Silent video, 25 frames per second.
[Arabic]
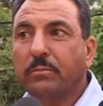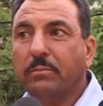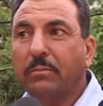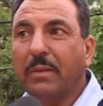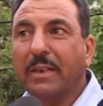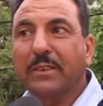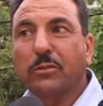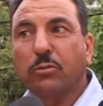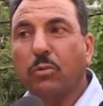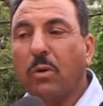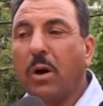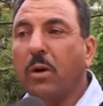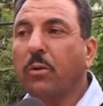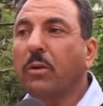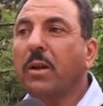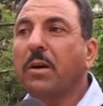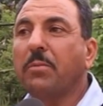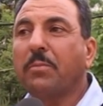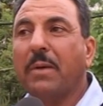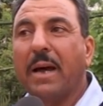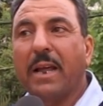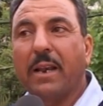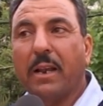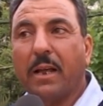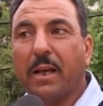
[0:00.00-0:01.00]
مع الزواوله
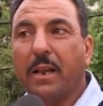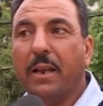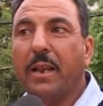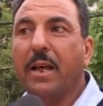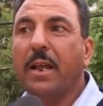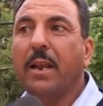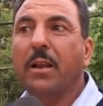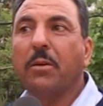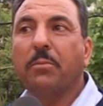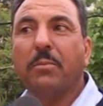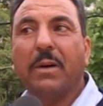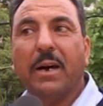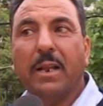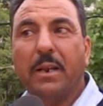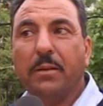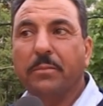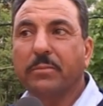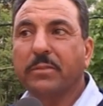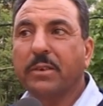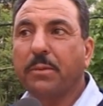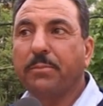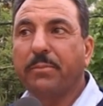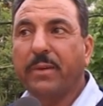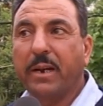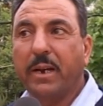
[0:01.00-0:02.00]
مع القلاله ومع
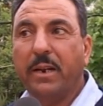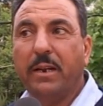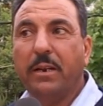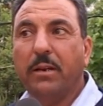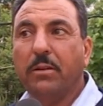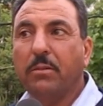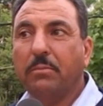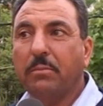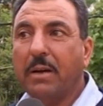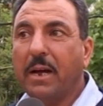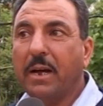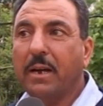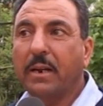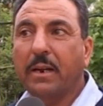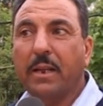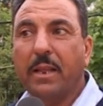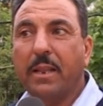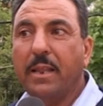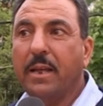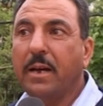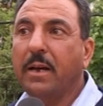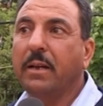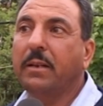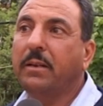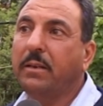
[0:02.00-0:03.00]
المزمرين ومع
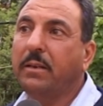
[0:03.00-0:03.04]
كذا